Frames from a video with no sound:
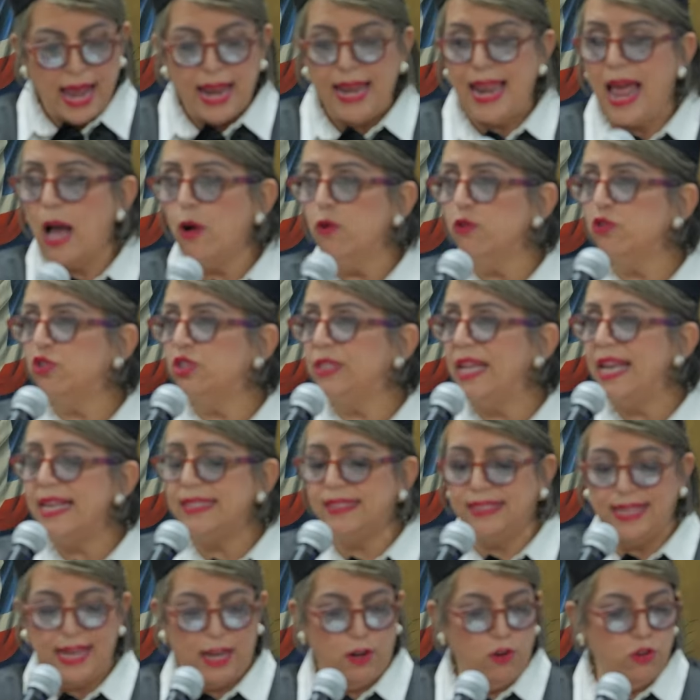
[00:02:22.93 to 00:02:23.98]
La
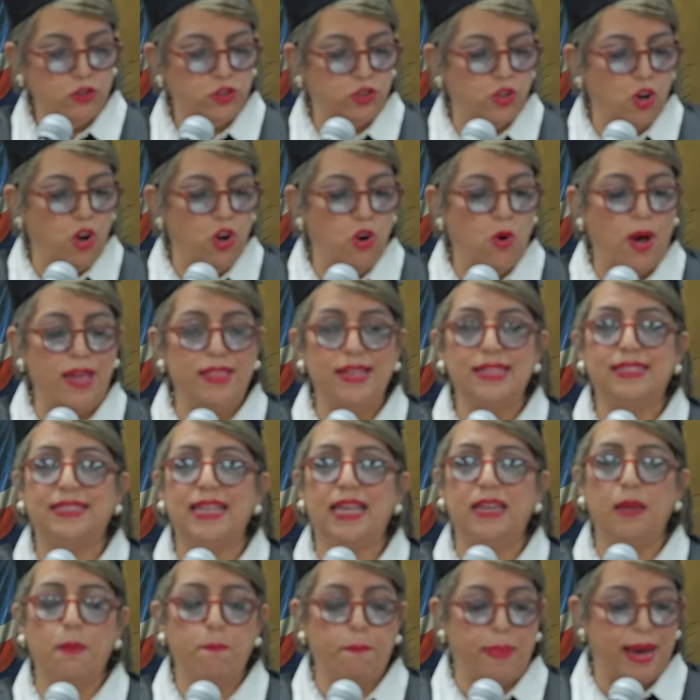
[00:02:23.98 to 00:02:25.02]
justicia no solo ha de
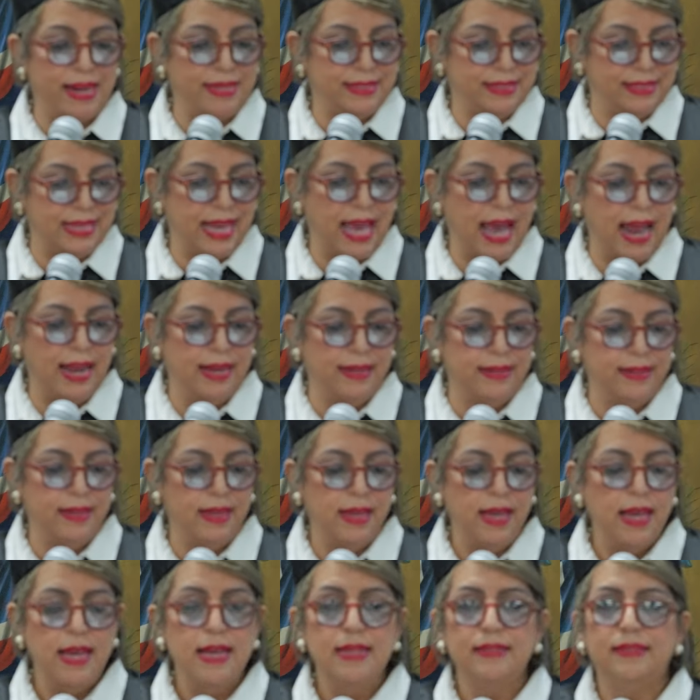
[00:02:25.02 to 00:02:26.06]
ser imparcial,
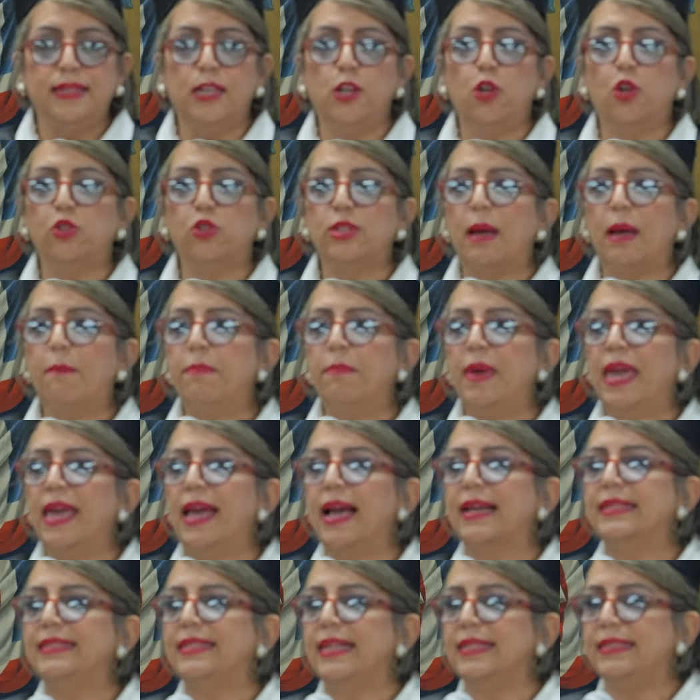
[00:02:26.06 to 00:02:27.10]
sino también
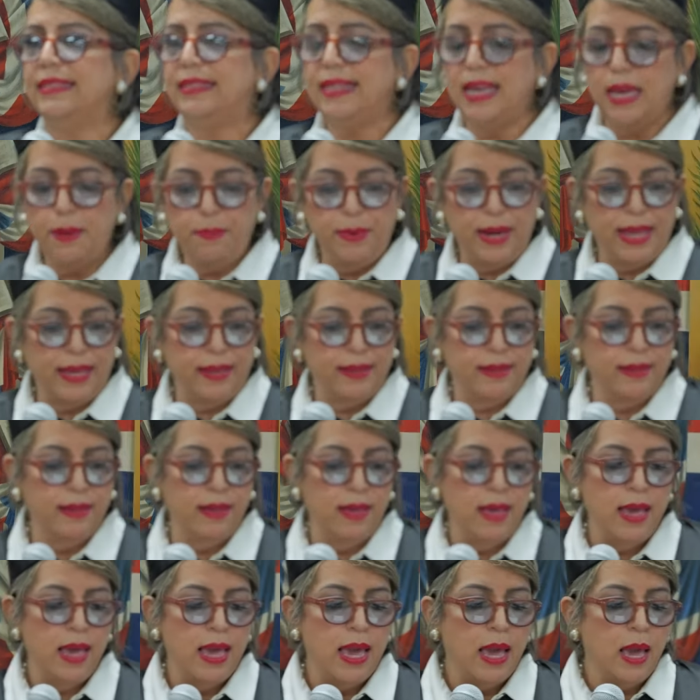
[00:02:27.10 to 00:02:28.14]
accesible,
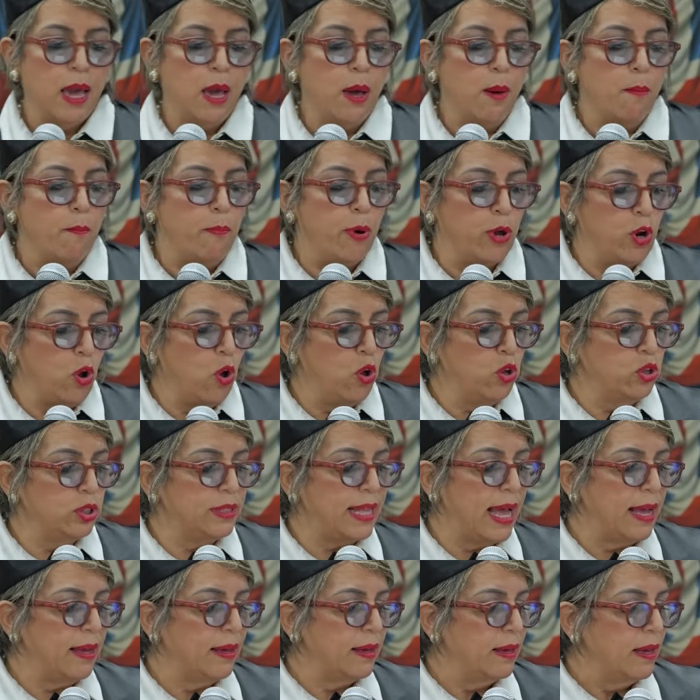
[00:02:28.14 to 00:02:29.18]

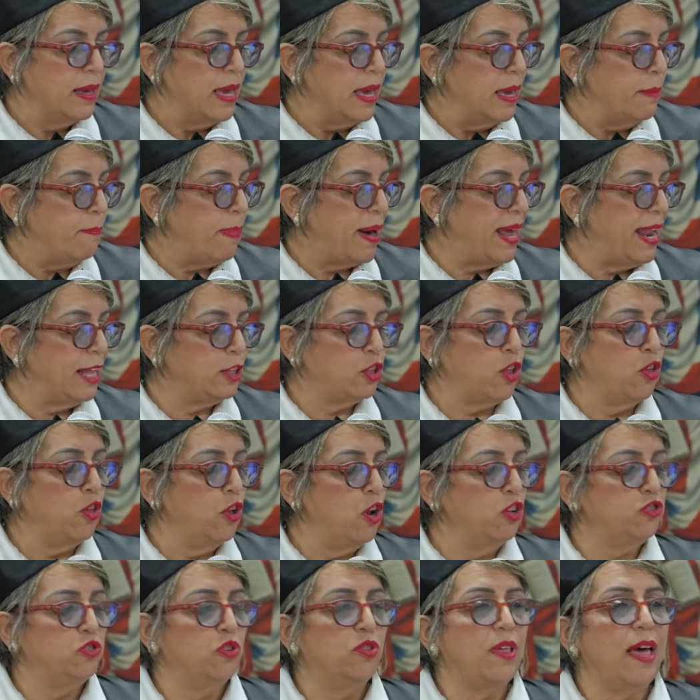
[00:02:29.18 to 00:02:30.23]
pronta para todos
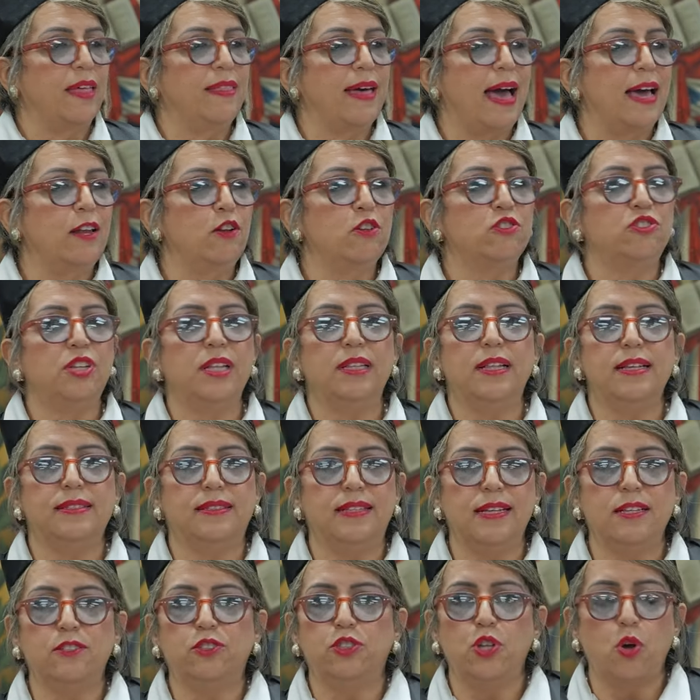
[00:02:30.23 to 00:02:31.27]
los ciudadanos sin
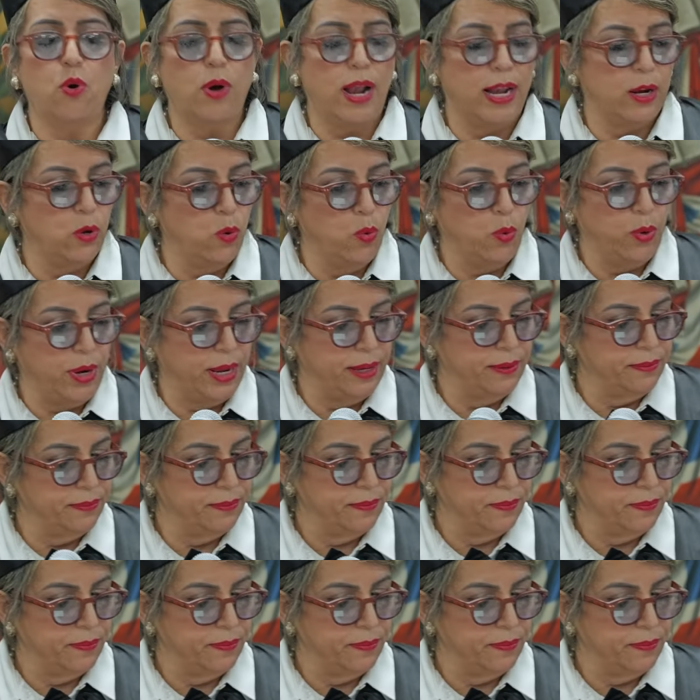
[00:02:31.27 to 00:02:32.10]
distinción alguna.